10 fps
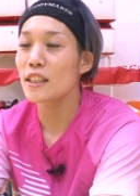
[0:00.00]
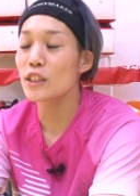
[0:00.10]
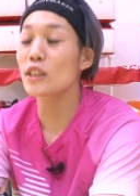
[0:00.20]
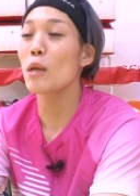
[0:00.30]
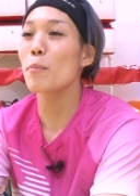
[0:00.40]

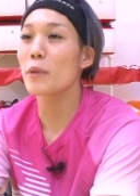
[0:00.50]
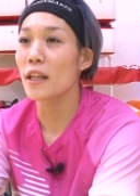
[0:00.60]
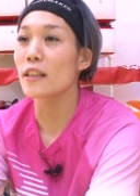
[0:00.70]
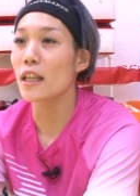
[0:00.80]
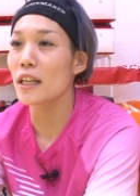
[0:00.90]
ステップ
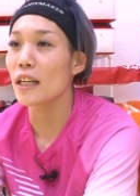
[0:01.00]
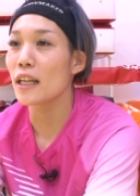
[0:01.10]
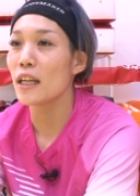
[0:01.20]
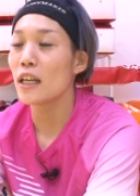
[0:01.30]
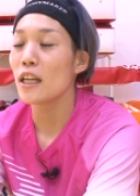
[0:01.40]
だったり、
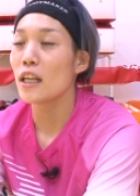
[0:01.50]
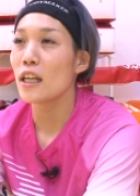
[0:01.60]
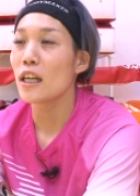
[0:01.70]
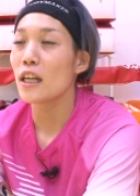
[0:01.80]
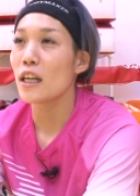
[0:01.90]
はい、
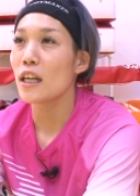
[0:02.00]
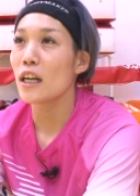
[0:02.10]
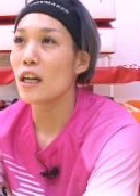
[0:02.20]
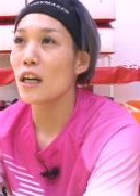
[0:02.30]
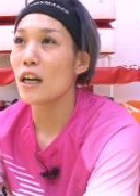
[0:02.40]

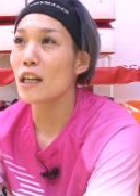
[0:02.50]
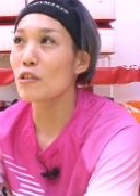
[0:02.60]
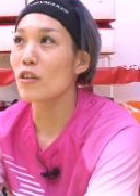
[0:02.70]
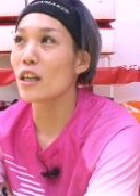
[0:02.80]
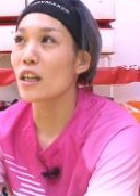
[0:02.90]
あ
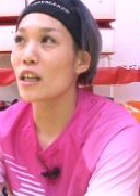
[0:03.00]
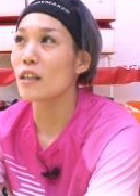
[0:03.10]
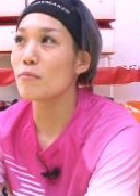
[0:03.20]
とは、